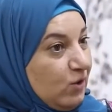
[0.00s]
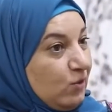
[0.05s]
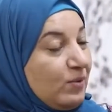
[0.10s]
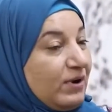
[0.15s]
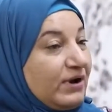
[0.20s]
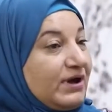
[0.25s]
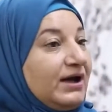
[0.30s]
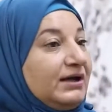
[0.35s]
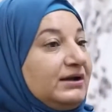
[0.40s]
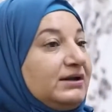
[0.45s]

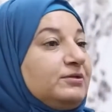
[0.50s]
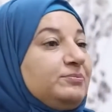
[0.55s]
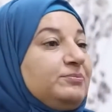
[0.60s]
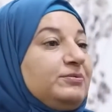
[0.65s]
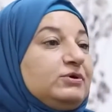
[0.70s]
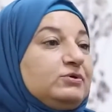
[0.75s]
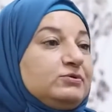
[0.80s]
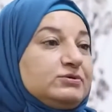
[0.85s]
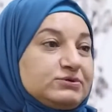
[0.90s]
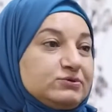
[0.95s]
وكانت
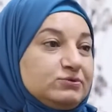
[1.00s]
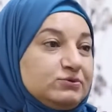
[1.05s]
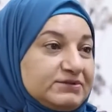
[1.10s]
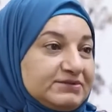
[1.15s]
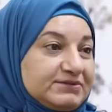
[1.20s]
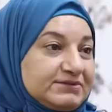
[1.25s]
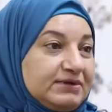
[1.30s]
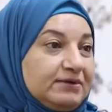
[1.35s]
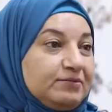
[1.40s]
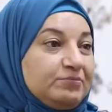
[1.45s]
به
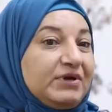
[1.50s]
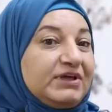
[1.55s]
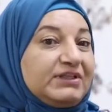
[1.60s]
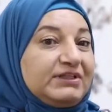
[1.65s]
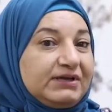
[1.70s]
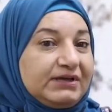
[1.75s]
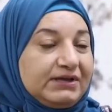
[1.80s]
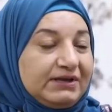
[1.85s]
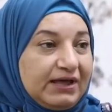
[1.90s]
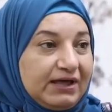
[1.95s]
نصوص
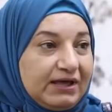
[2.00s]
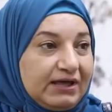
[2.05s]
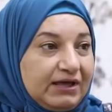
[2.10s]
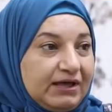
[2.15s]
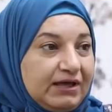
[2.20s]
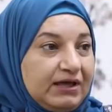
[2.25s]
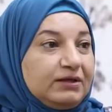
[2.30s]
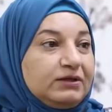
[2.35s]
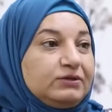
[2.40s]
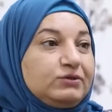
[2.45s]
متينه
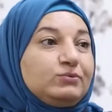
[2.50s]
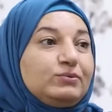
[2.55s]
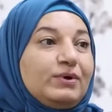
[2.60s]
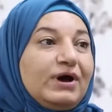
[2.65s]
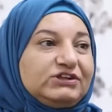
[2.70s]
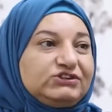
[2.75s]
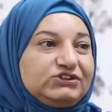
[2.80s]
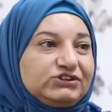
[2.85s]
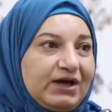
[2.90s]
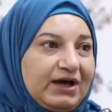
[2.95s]

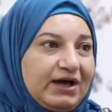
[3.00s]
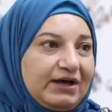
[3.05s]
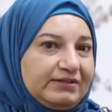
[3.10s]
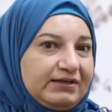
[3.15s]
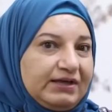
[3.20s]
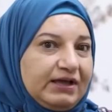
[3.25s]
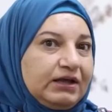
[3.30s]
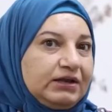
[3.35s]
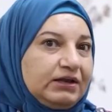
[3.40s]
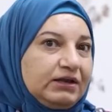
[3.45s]
تواجه
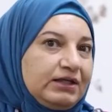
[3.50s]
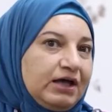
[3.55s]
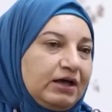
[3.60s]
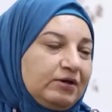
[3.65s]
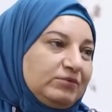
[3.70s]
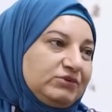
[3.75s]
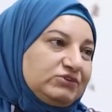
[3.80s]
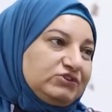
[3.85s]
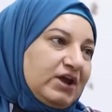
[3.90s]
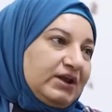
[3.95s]
هذه احنا
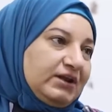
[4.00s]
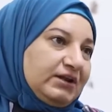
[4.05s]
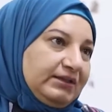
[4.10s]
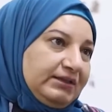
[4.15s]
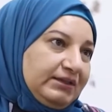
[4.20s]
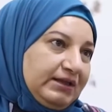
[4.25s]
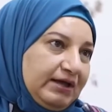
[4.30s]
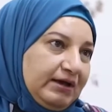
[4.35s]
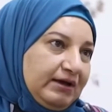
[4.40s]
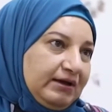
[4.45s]
دائما كان
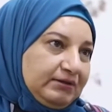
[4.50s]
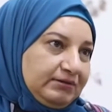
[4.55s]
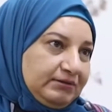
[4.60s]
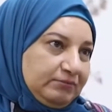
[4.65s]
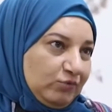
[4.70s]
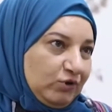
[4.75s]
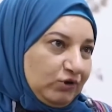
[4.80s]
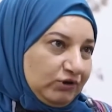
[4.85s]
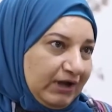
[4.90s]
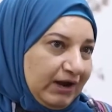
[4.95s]
عندنا
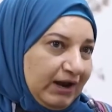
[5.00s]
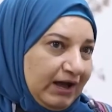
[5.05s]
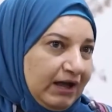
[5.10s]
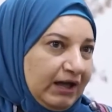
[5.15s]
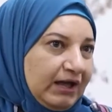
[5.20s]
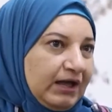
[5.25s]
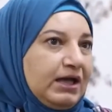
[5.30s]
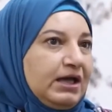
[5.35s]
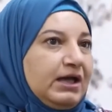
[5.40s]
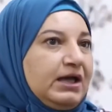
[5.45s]

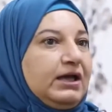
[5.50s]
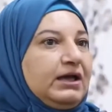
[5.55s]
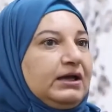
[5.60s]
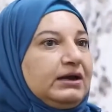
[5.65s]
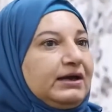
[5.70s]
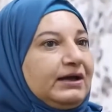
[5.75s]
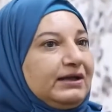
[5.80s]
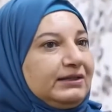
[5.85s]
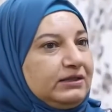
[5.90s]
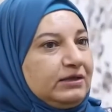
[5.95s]
مقترح
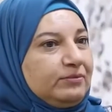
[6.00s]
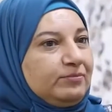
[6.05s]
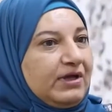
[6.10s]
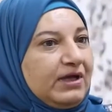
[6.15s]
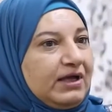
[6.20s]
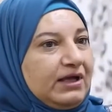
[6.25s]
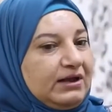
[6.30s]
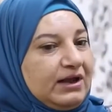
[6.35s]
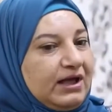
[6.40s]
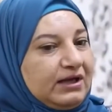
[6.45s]
نعم.
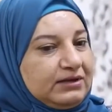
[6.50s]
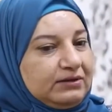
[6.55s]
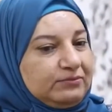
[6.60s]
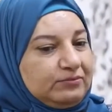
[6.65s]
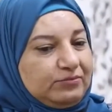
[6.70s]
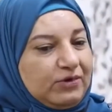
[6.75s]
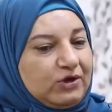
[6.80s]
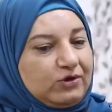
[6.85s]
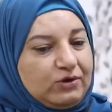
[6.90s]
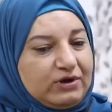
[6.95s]
نقدمه
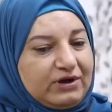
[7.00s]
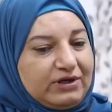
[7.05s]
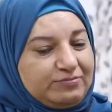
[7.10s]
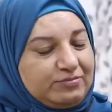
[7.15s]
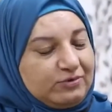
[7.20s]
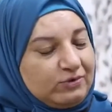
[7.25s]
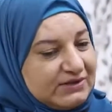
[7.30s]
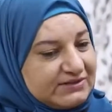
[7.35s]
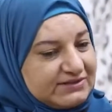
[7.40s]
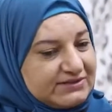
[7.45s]
لكن ما يؤخذ
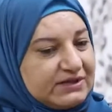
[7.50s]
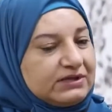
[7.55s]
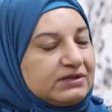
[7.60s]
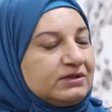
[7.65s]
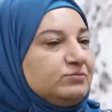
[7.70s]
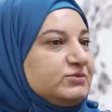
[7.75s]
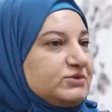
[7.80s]
به لازالت زالت